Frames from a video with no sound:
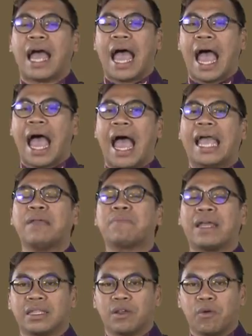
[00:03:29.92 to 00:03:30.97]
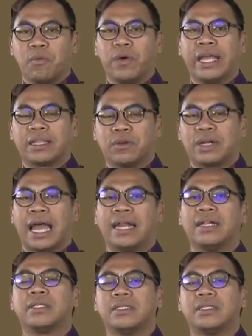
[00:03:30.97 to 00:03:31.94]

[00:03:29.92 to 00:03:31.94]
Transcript: หายไปตรงบริเวณตรงนั้น